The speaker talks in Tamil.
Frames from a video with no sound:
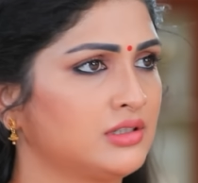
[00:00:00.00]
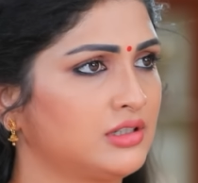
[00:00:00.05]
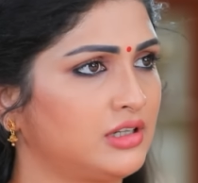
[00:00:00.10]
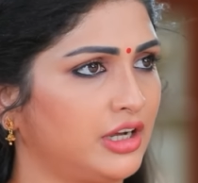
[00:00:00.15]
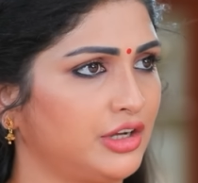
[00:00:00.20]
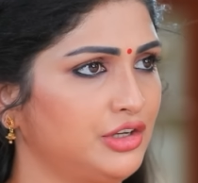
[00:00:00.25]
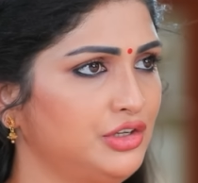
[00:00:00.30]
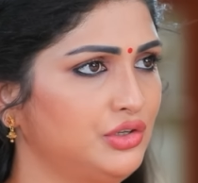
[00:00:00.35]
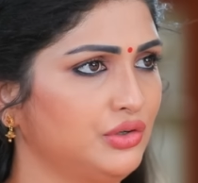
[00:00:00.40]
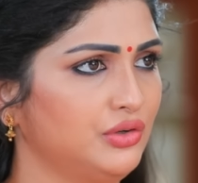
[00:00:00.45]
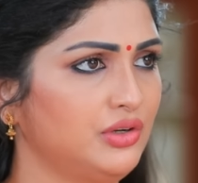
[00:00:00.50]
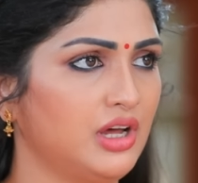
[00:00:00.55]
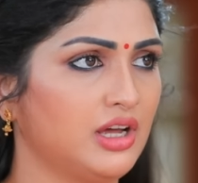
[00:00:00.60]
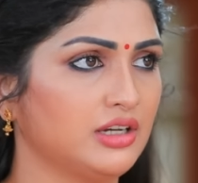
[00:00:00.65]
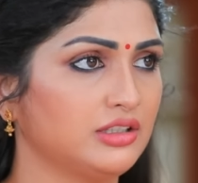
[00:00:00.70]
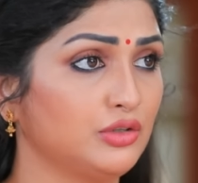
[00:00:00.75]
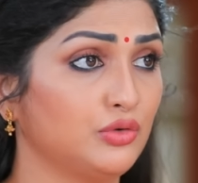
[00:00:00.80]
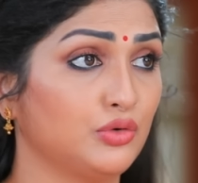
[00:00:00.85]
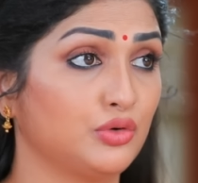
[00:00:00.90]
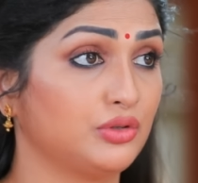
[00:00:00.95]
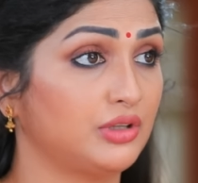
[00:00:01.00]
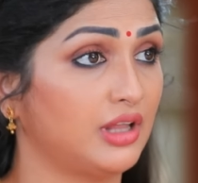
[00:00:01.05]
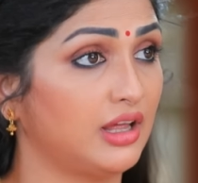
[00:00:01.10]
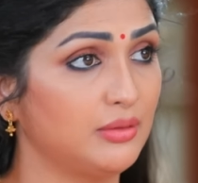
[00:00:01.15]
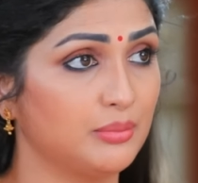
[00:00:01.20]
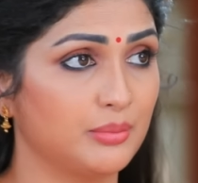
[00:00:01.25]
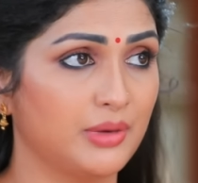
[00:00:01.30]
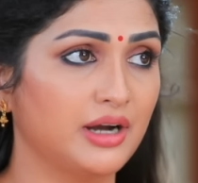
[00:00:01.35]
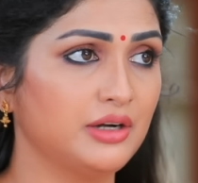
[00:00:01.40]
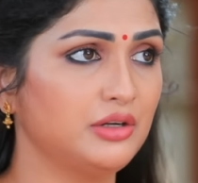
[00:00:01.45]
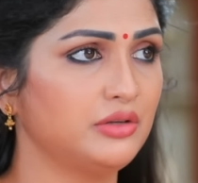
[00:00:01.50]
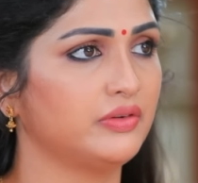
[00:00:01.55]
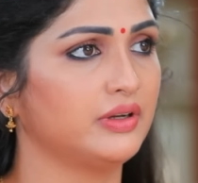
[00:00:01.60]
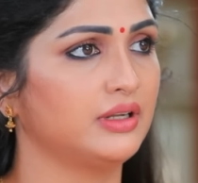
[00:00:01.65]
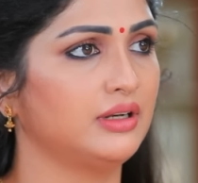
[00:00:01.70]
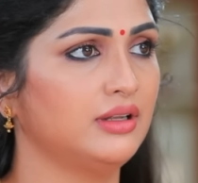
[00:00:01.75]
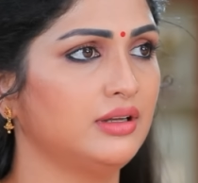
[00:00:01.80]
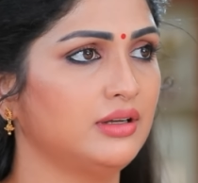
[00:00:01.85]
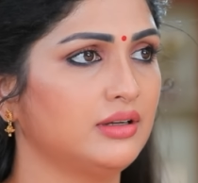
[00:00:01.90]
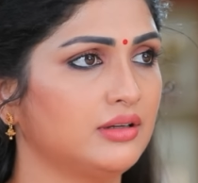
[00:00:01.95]
கையோட ஆதாரத்தோட ஒரு நாள்
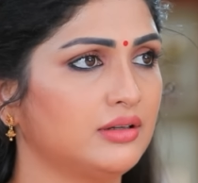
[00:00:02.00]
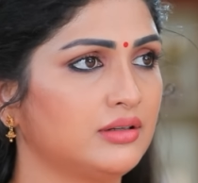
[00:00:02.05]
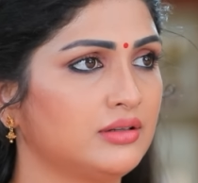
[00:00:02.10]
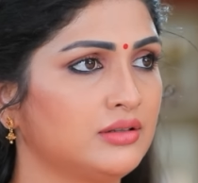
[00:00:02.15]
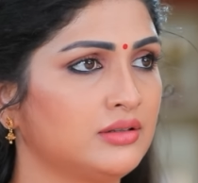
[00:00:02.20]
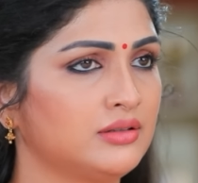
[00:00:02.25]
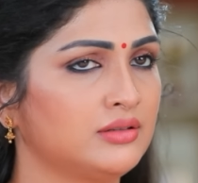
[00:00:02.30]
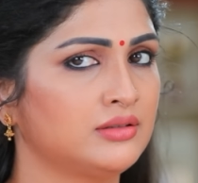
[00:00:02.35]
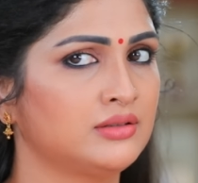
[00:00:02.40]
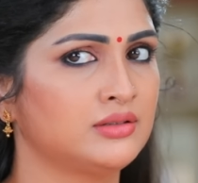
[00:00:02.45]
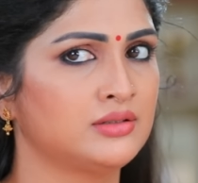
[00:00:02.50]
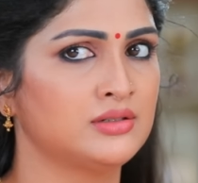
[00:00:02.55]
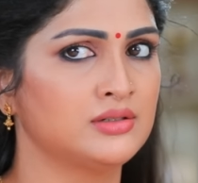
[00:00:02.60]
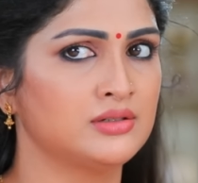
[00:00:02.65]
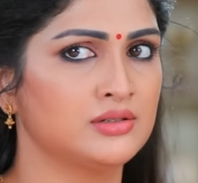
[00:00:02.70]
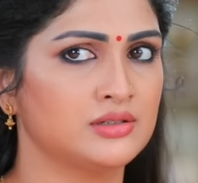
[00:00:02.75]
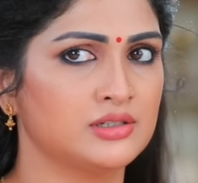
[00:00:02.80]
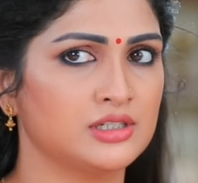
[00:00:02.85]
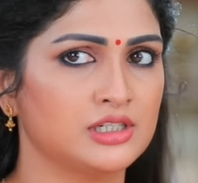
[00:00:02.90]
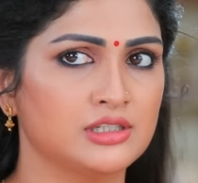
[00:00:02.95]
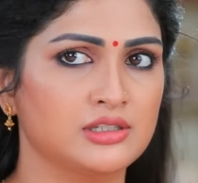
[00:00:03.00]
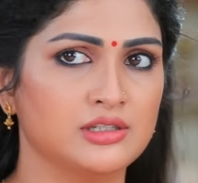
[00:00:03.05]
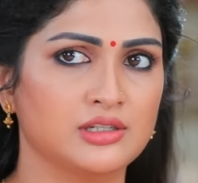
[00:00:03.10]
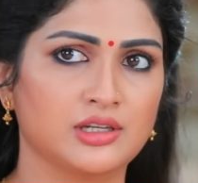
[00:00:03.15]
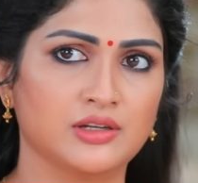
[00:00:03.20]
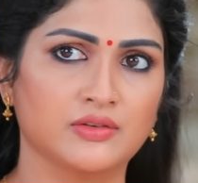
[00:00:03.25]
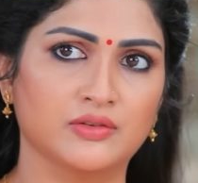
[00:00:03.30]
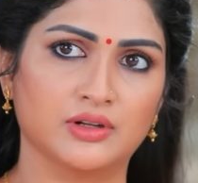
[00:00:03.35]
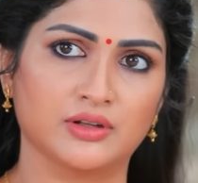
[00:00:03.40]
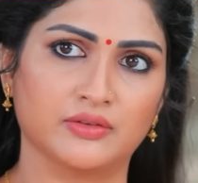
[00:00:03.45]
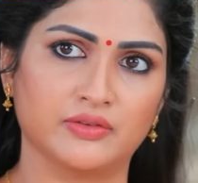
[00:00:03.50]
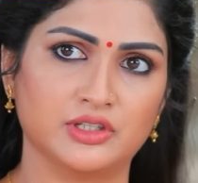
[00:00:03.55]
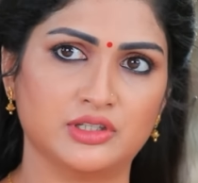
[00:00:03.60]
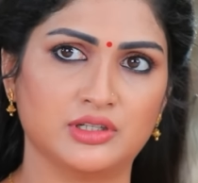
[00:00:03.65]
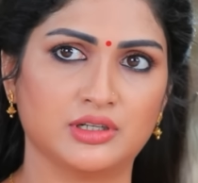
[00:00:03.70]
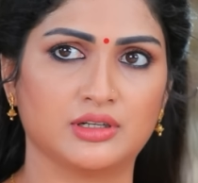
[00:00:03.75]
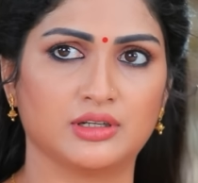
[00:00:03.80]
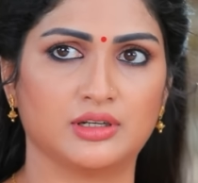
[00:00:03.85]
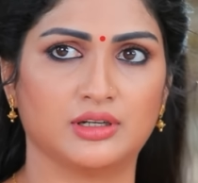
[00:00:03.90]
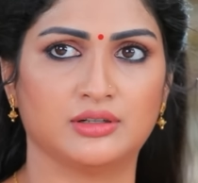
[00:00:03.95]
மாட்டுவால அன்னுக்கு இவளை
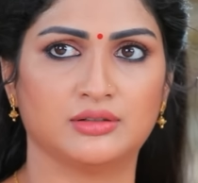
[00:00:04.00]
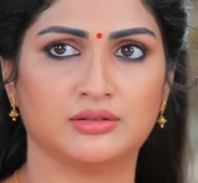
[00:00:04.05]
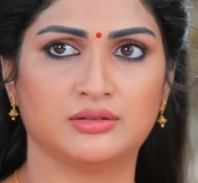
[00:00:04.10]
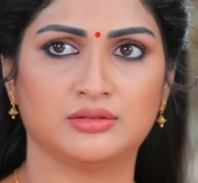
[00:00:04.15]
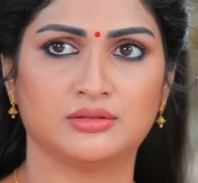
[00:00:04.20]
வச்சுக்கலாம்